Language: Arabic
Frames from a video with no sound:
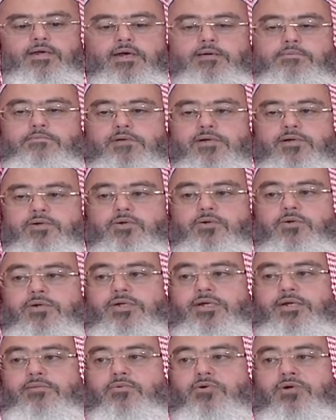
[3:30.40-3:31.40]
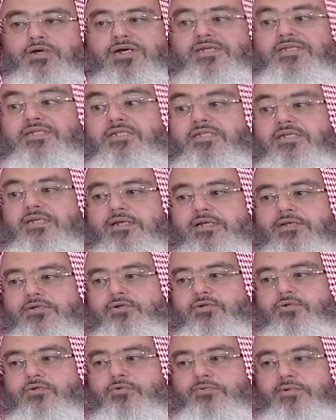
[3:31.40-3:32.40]
اما كون المغسل
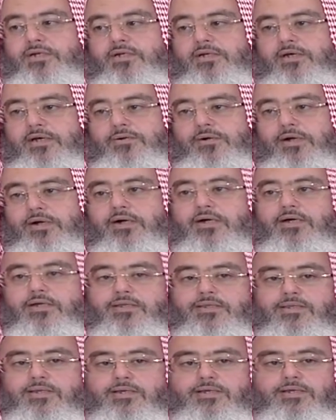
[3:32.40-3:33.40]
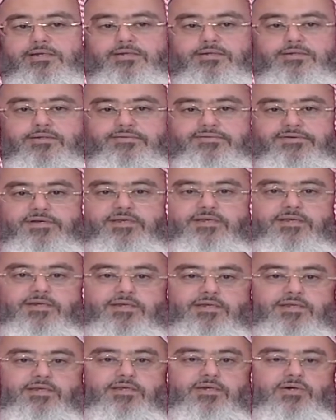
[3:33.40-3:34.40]
جنبا او حائضا فهذه
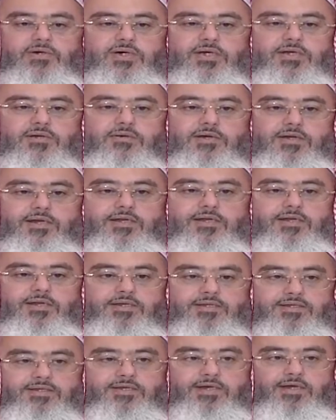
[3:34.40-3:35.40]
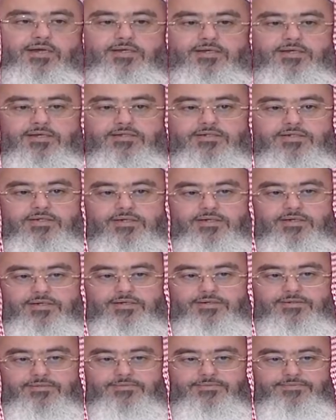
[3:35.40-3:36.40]
قضيه اخرى وعلى ناتي عليها ان شاء
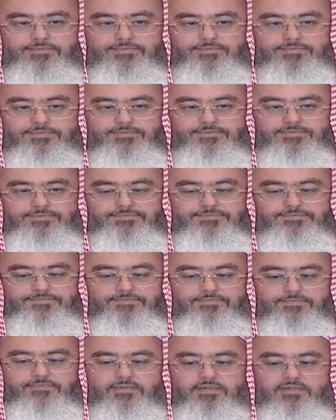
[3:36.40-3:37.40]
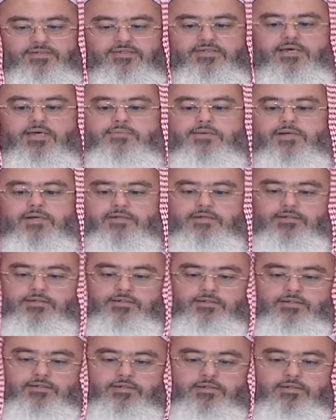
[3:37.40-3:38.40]
الله
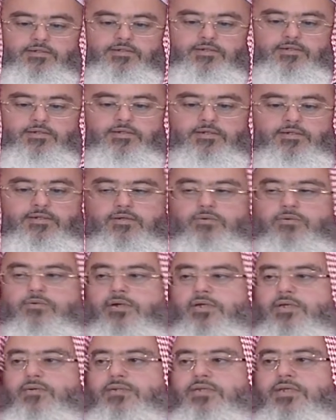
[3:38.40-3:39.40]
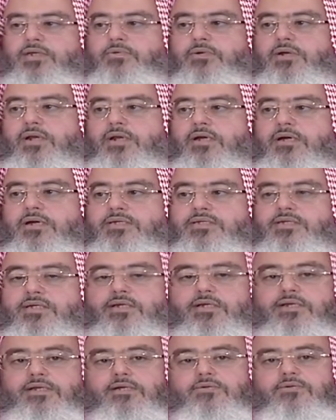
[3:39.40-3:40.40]
سابعا ويندب
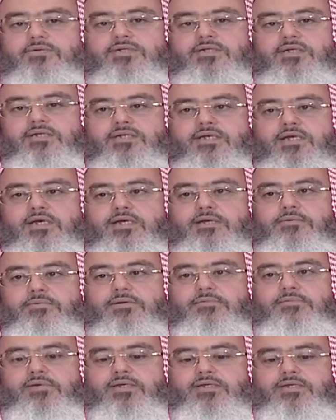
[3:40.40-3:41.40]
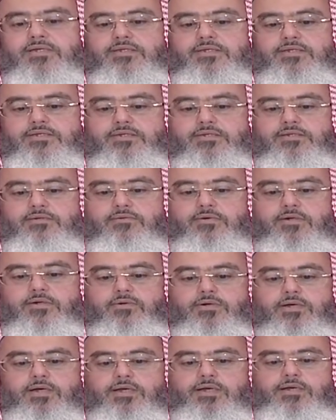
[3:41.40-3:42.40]
للغاسل أن يقص شارب الميت
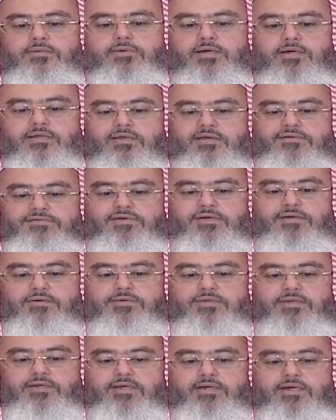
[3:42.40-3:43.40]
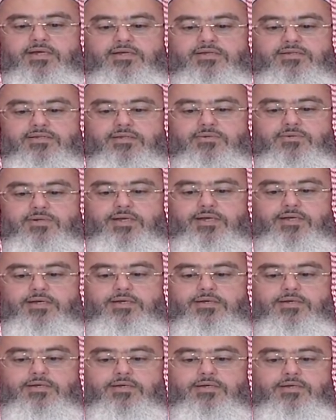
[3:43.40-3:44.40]
ويقلم أظافره إذا كانت
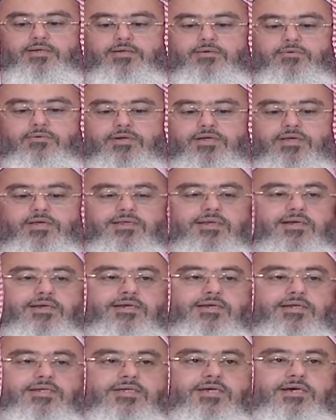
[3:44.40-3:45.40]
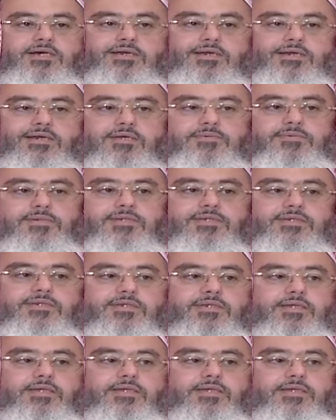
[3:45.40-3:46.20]
طويلة وكذلك شعر الإبط